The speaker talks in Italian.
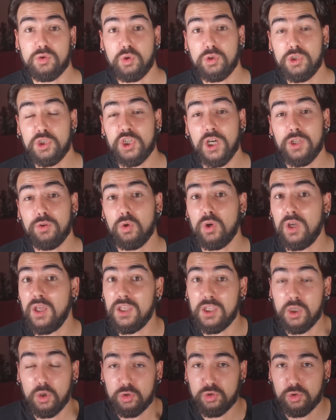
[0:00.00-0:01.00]
sto dicendo che
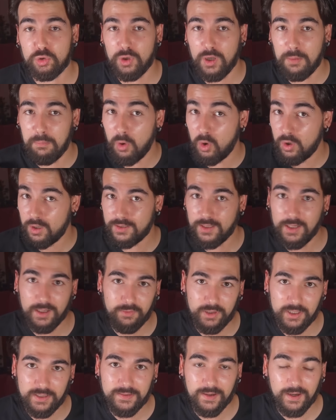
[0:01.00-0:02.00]
io sono la bocca della
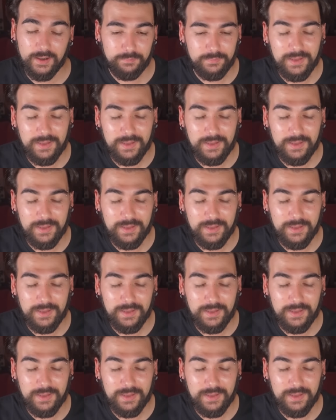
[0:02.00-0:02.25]
verità,